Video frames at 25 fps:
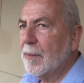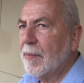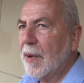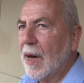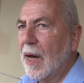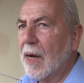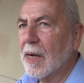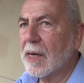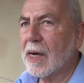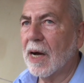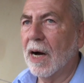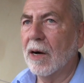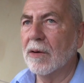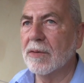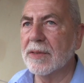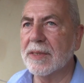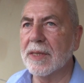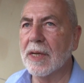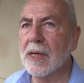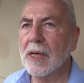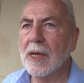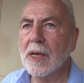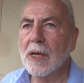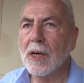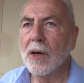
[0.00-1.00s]
am Park raus.
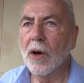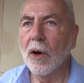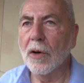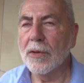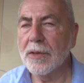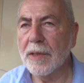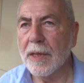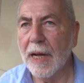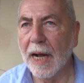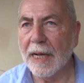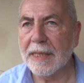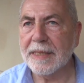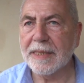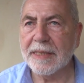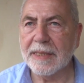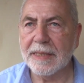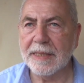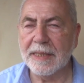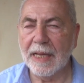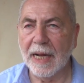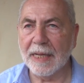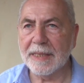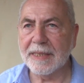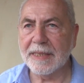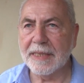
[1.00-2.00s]
Und als,
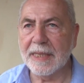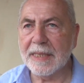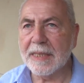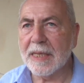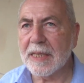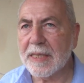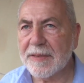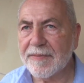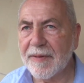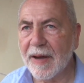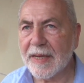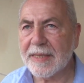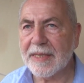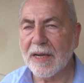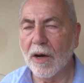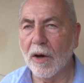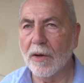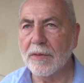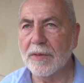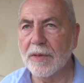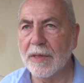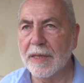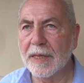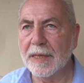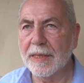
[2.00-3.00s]
als dieses Wasser,
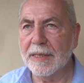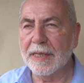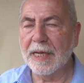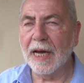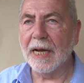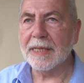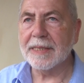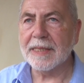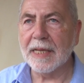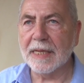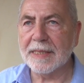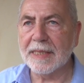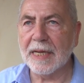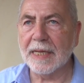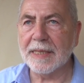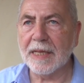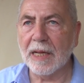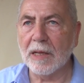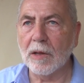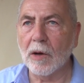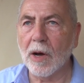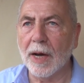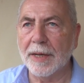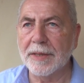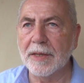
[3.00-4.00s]
und die hat, das hat
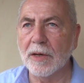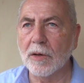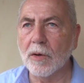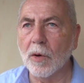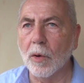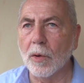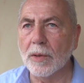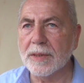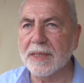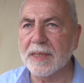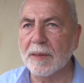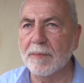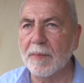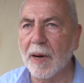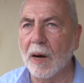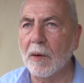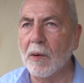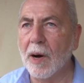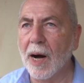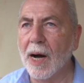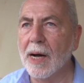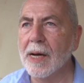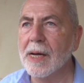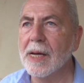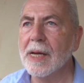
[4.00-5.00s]
dann auch eine große
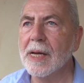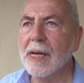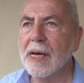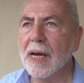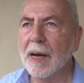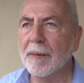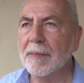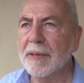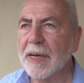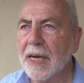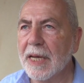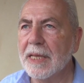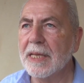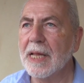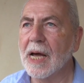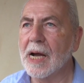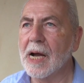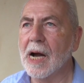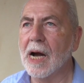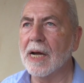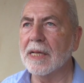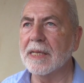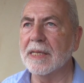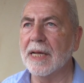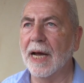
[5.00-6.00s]
Mauer im
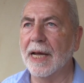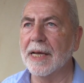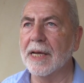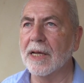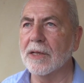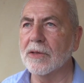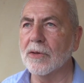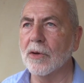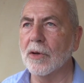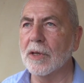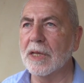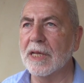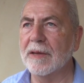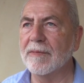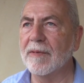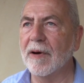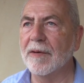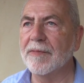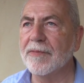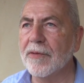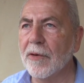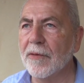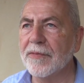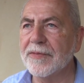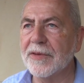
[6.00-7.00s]
Kindergarten eingedrückt, die
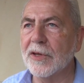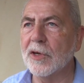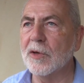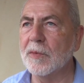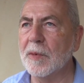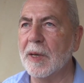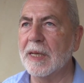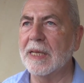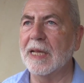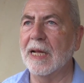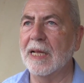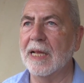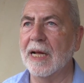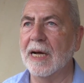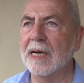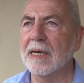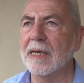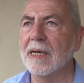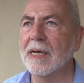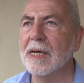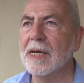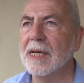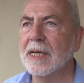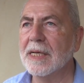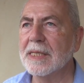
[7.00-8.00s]
war 50 Meter
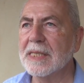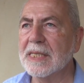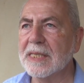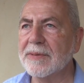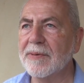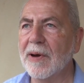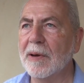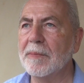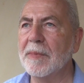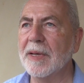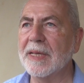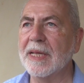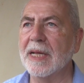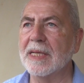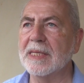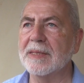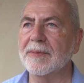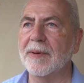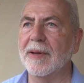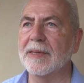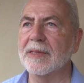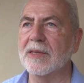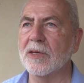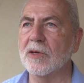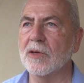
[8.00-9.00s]
lang, 2,20 Meter
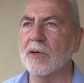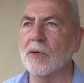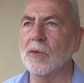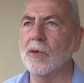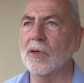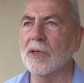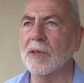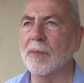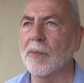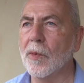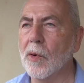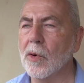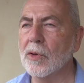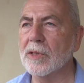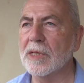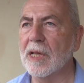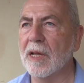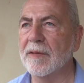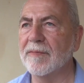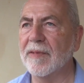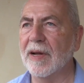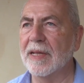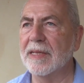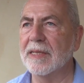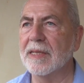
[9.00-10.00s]
hoch, eine
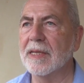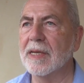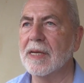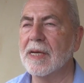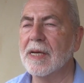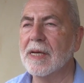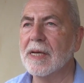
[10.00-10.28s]
Bruchsteinwand.